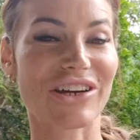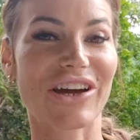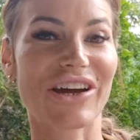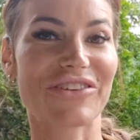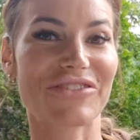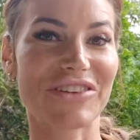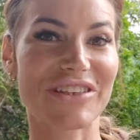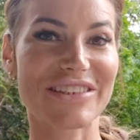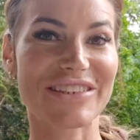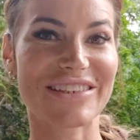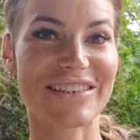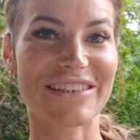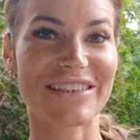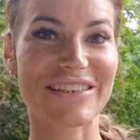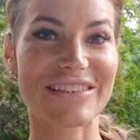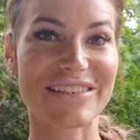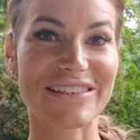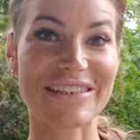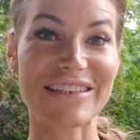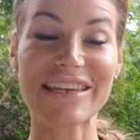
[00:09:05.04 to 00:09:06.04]
trochę
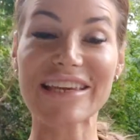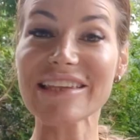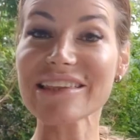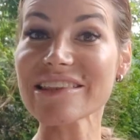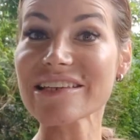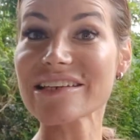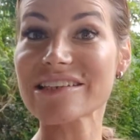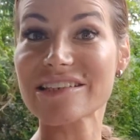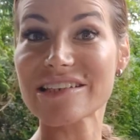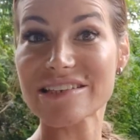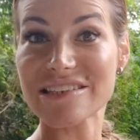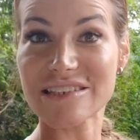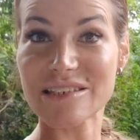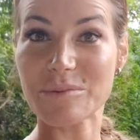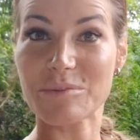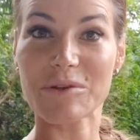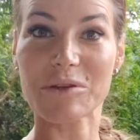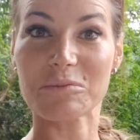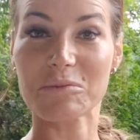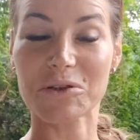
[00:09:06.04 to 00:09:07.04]
więcej z innych
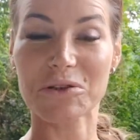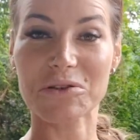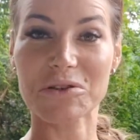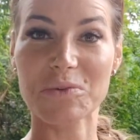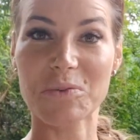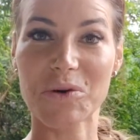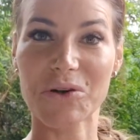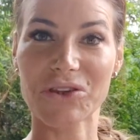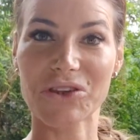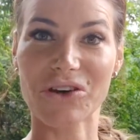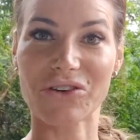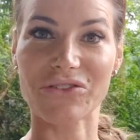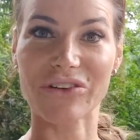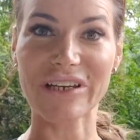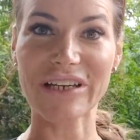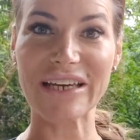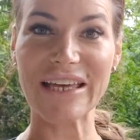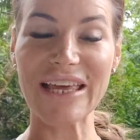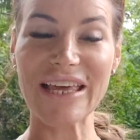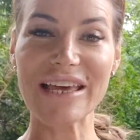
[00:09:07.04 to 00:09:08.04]
dyscyplin
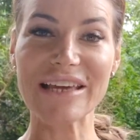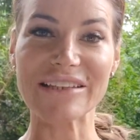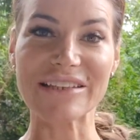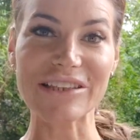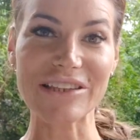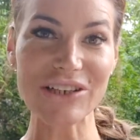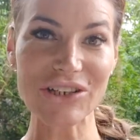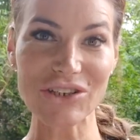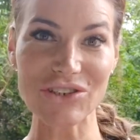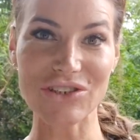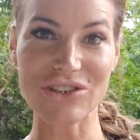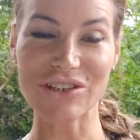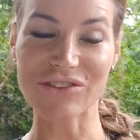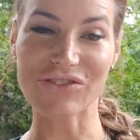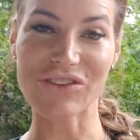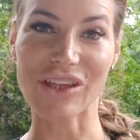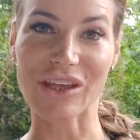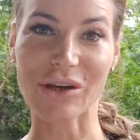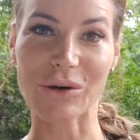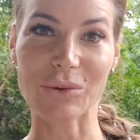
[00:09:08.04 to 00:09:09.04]
motosportowych, nie tylko z
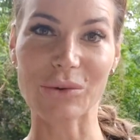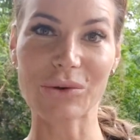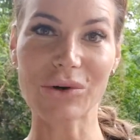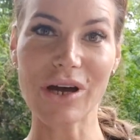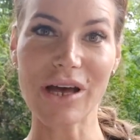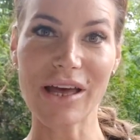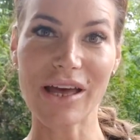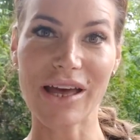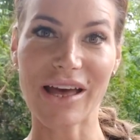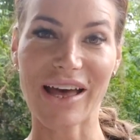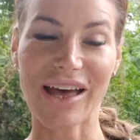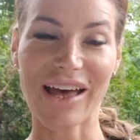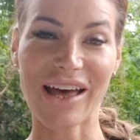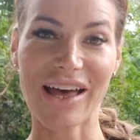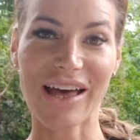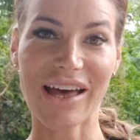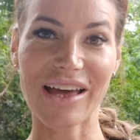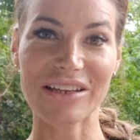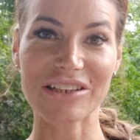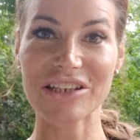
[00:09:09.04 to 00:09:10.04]
driftingu,
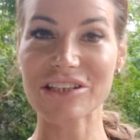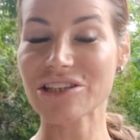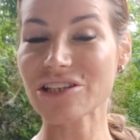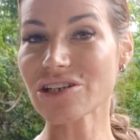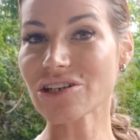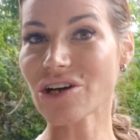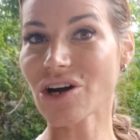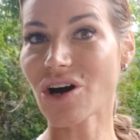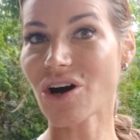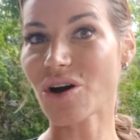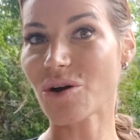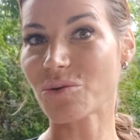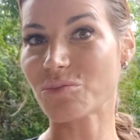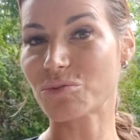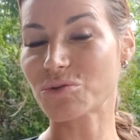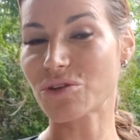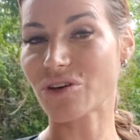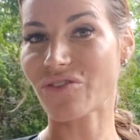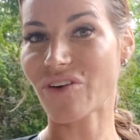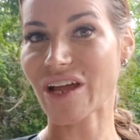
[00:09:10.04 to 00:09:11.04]
e, nie tylko
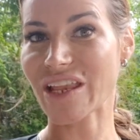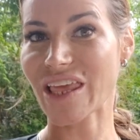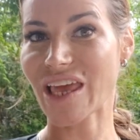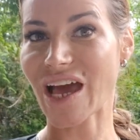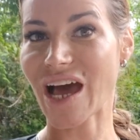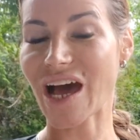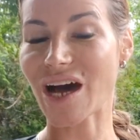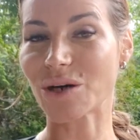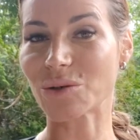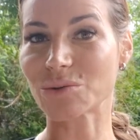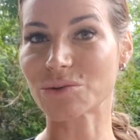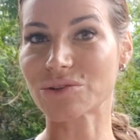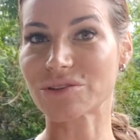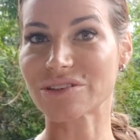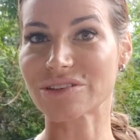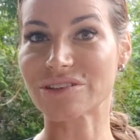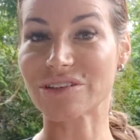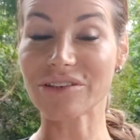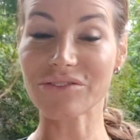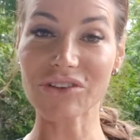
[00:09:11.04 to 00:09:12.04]
budowanie aut
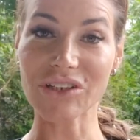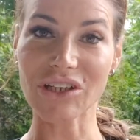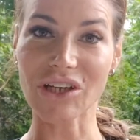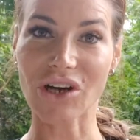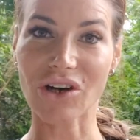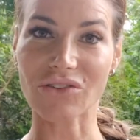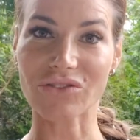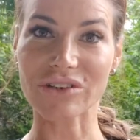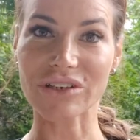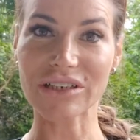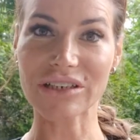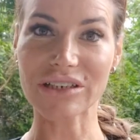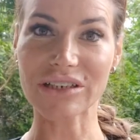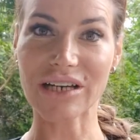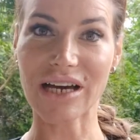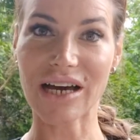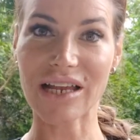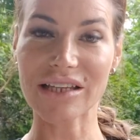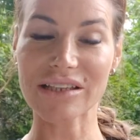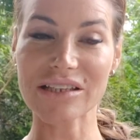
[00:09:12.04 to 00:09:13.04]
driftingowych,
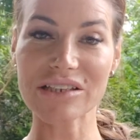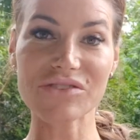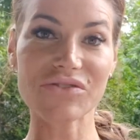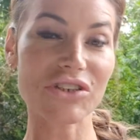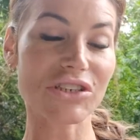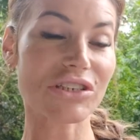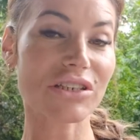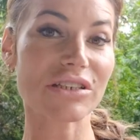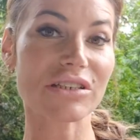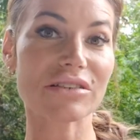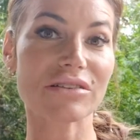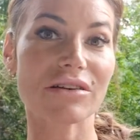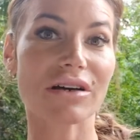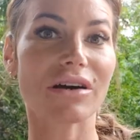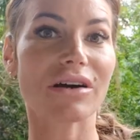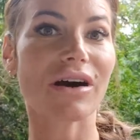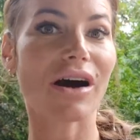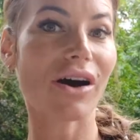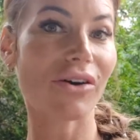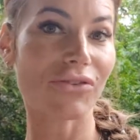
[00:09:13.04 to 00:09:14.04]
ale też właśnie
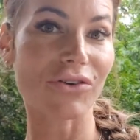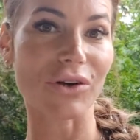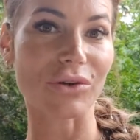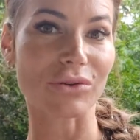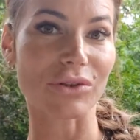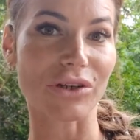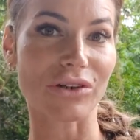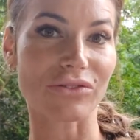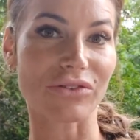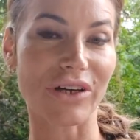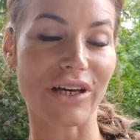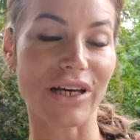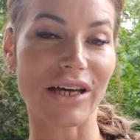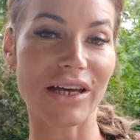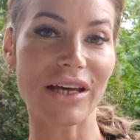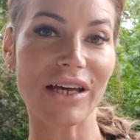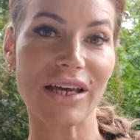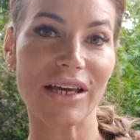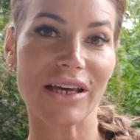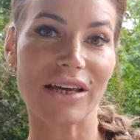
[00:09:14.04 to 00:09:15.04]
offroadowe,
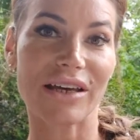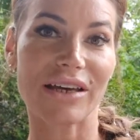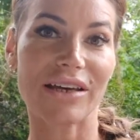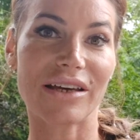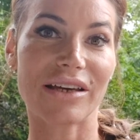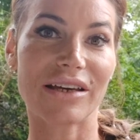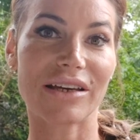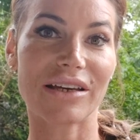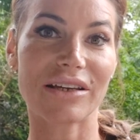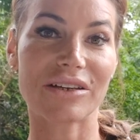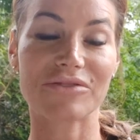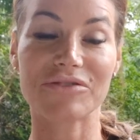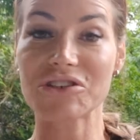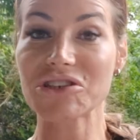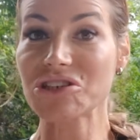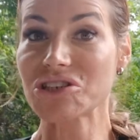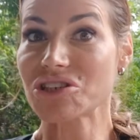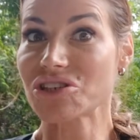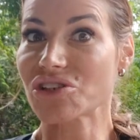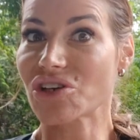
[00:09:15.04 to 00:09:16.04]
e,
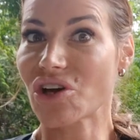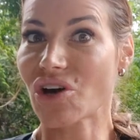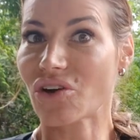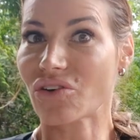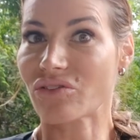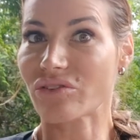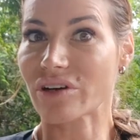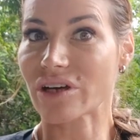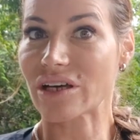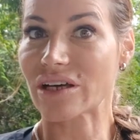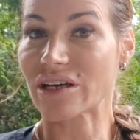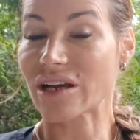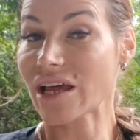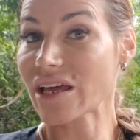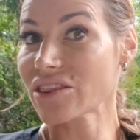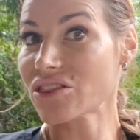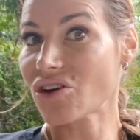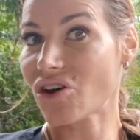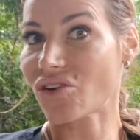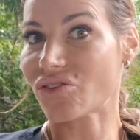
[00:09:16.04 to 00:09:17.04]
wyścigowe,
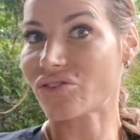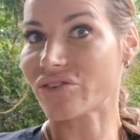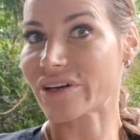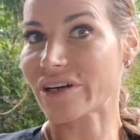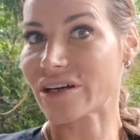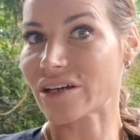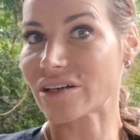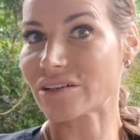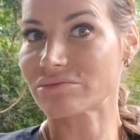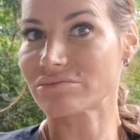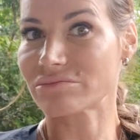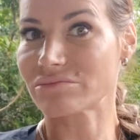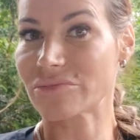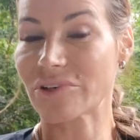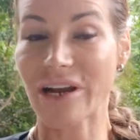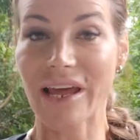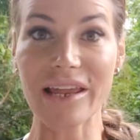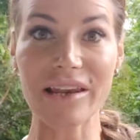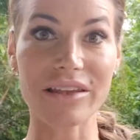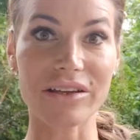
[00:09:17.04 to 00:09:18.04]
rajdowe,
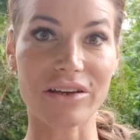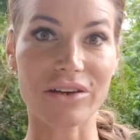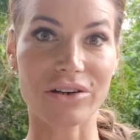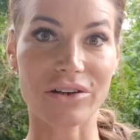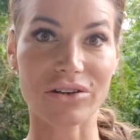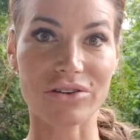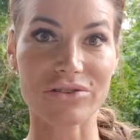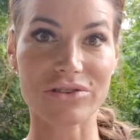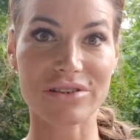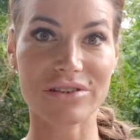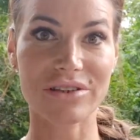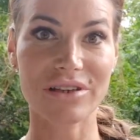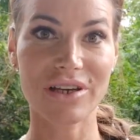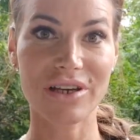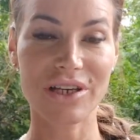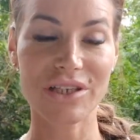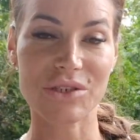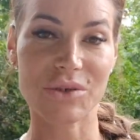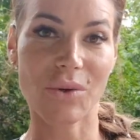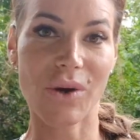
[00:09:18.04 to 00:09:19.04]
rallycross,
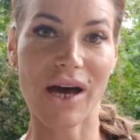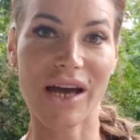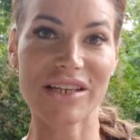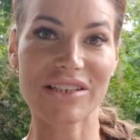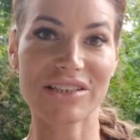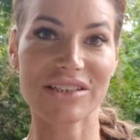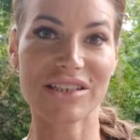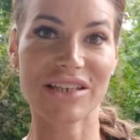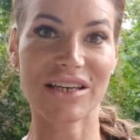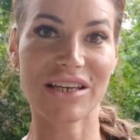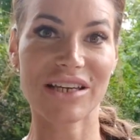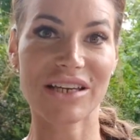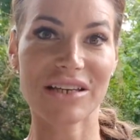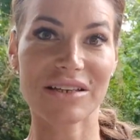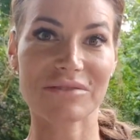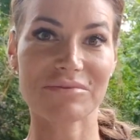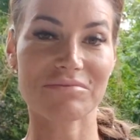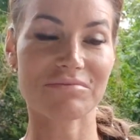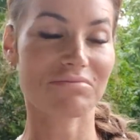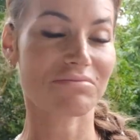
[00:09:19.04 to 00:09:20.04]

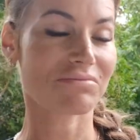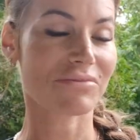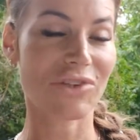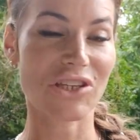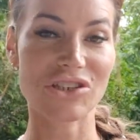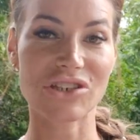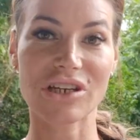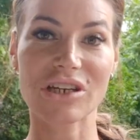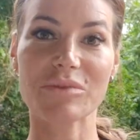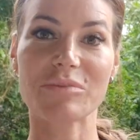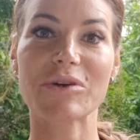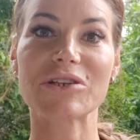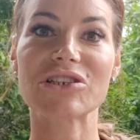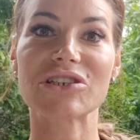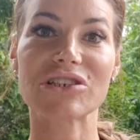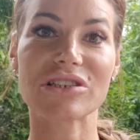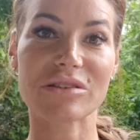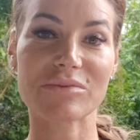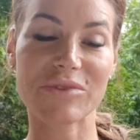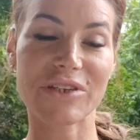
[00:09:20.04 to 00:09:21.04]
słuchajcie, jeżeli
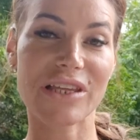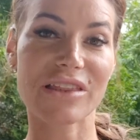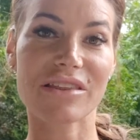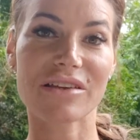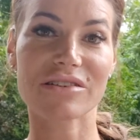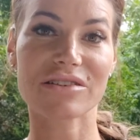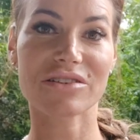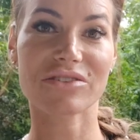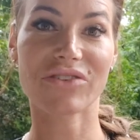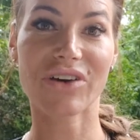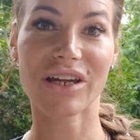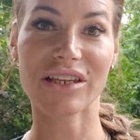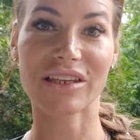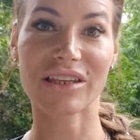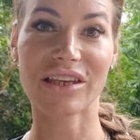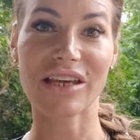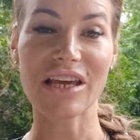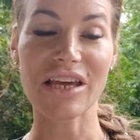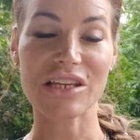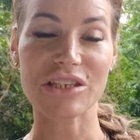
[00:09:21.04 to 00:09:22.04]
będziecie tym
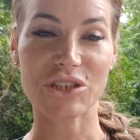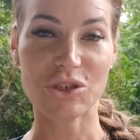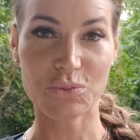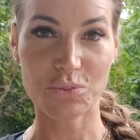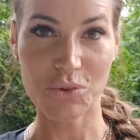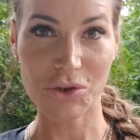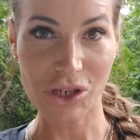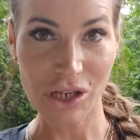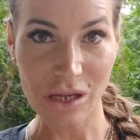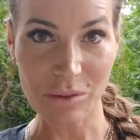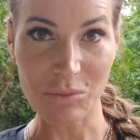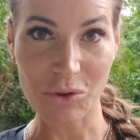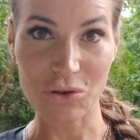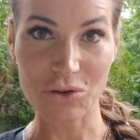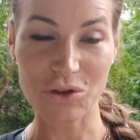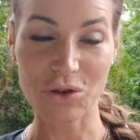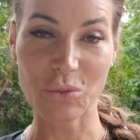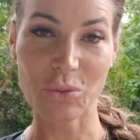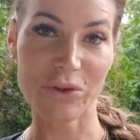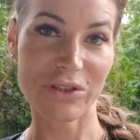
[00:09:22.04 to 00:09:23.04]
zainteresowani, z
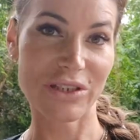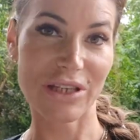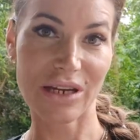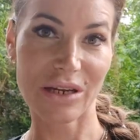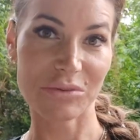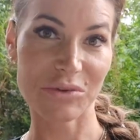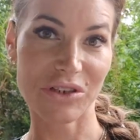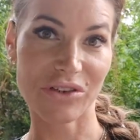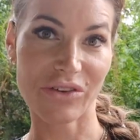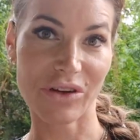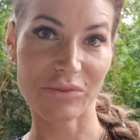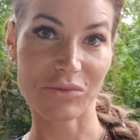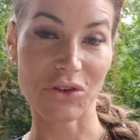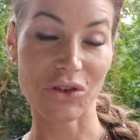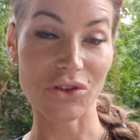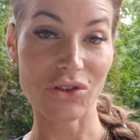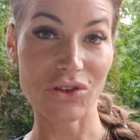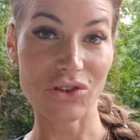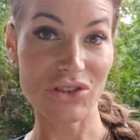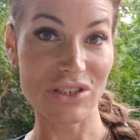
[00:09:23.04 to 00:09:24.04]
przyjemnością postaram się Wam
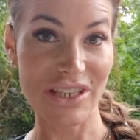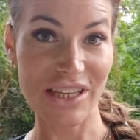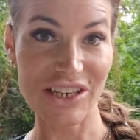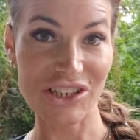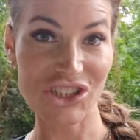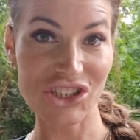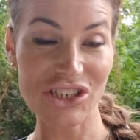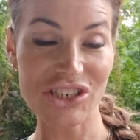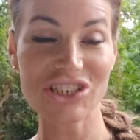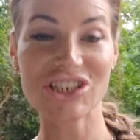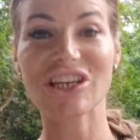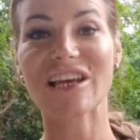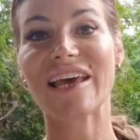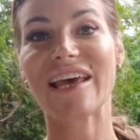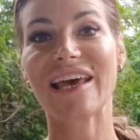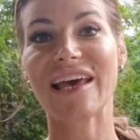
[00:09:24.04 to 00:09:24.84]
to dostarczyć.